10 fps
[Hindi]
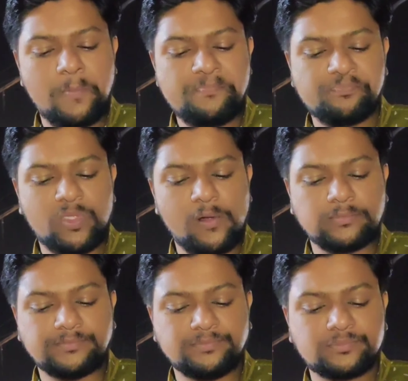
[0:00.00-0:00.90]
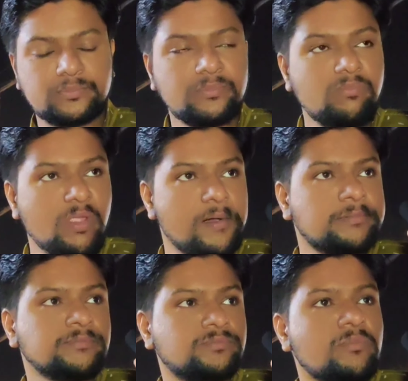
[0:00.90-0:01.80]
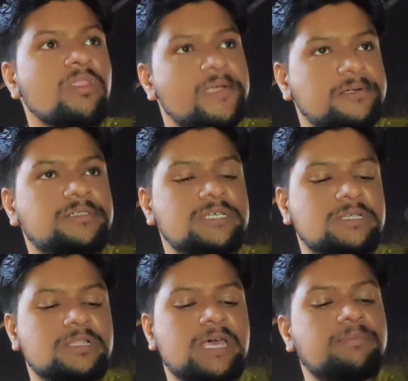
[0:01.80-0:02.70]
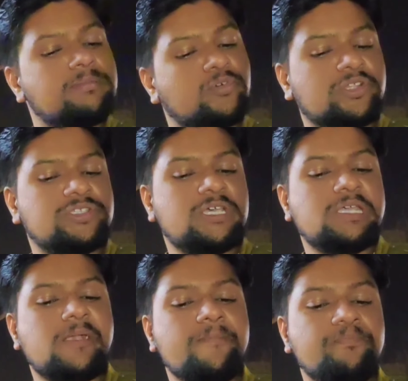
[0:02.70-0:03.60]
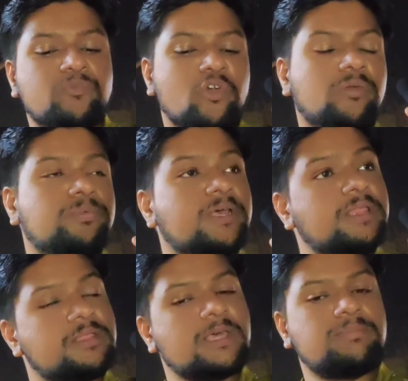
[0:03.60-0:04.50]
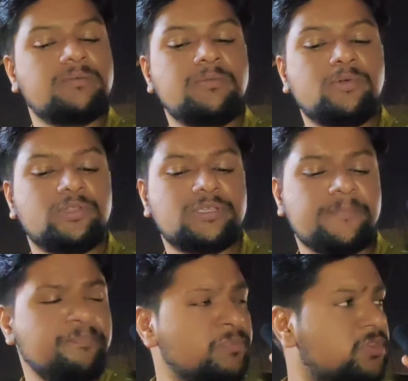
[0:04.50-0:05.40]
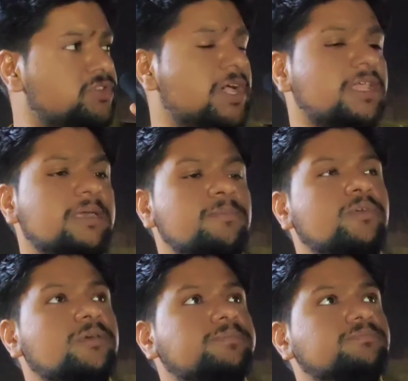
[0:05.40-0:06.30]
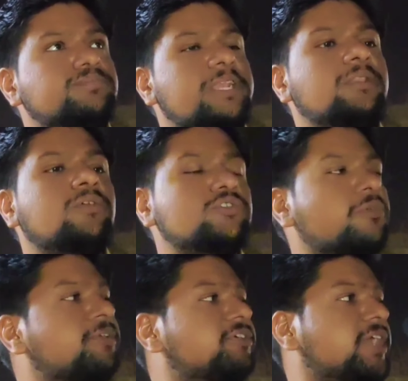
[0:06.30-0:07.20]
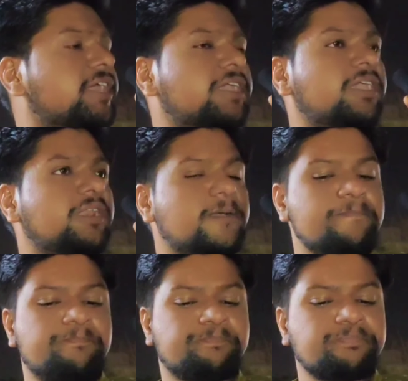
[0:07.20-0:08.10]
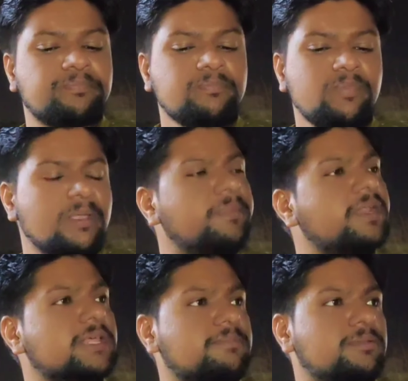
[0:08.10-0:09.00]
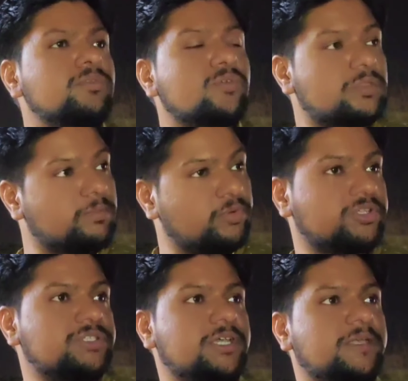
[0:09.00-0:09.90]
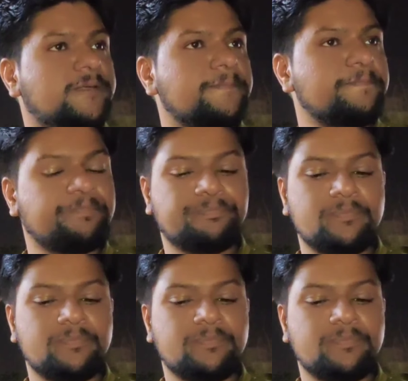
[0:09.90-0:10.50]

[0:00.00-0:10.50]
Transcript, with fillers: है इनके हाँ भाई टेस्ट के हिसाब से बहुत अच्छा ही है प्राइस के हिसाब से भी बहुत अच्छा जहाँ से मैंने दो शॉर्मे ट्राई किए हैं ना मेरे हिसाब से इन दोनों से बहुत अच्छा है